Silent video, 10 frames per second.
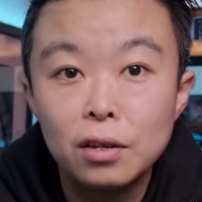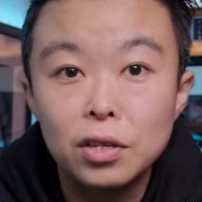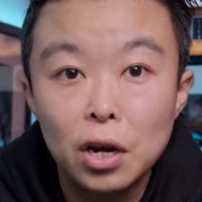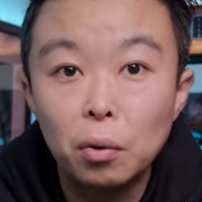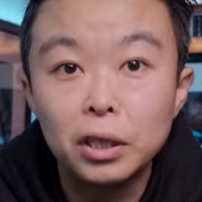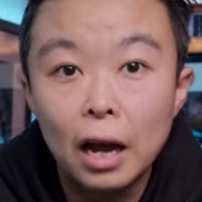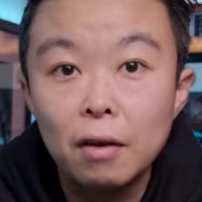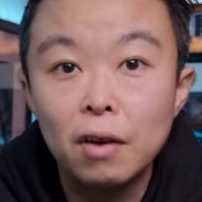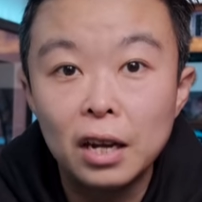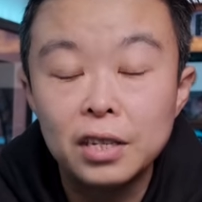结果
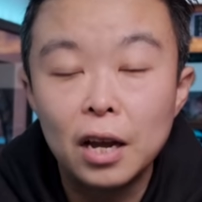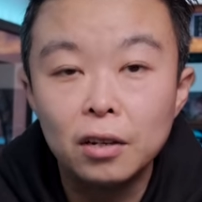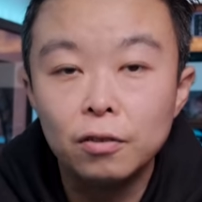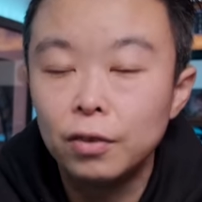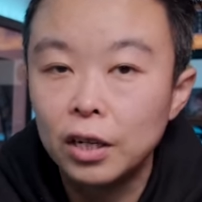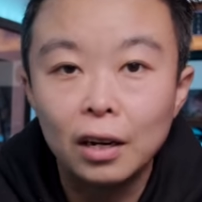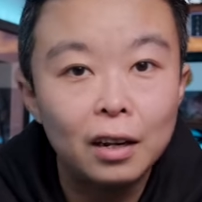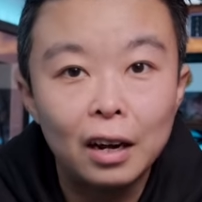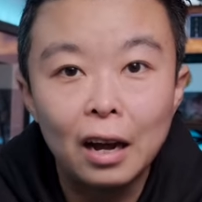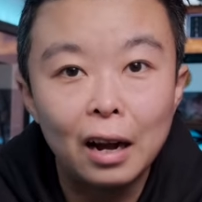才发现非常
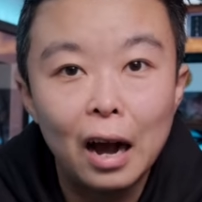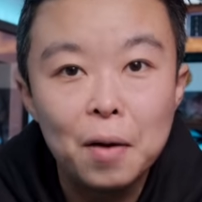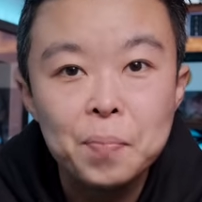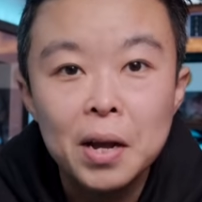的尴尬。